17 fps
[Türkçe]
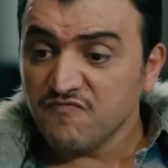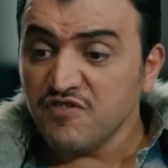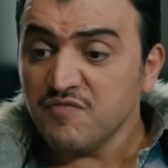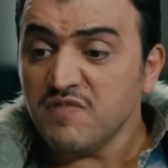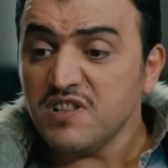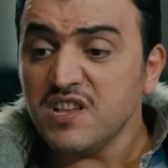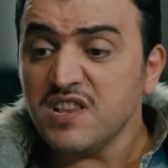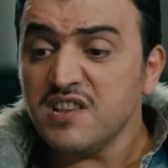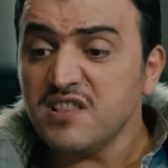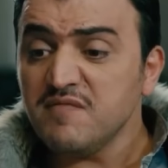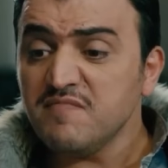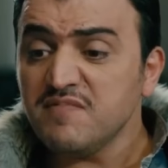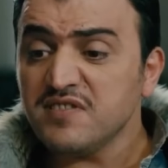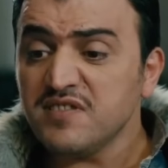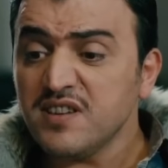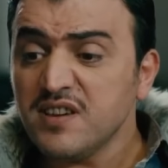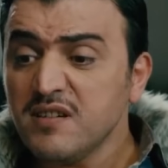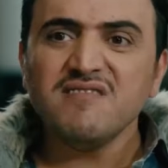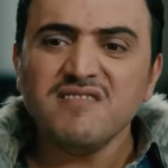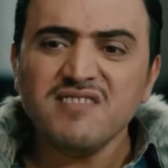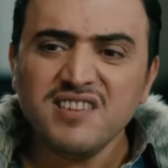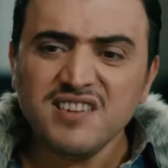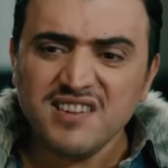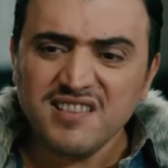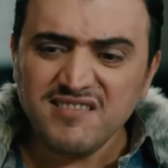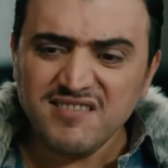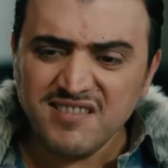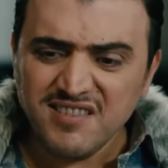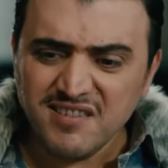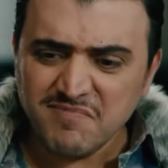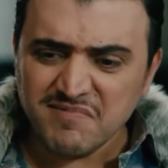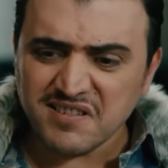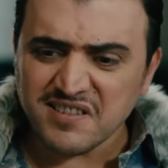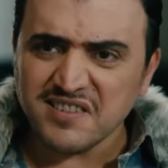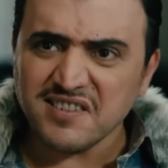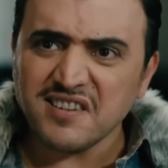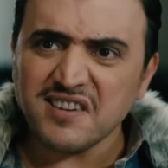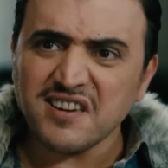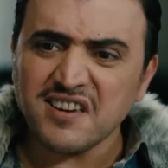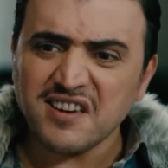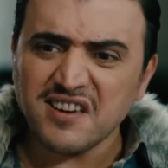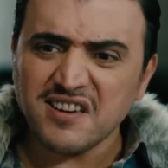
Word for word: Vurma lan masaya. Hareketlere bak ya.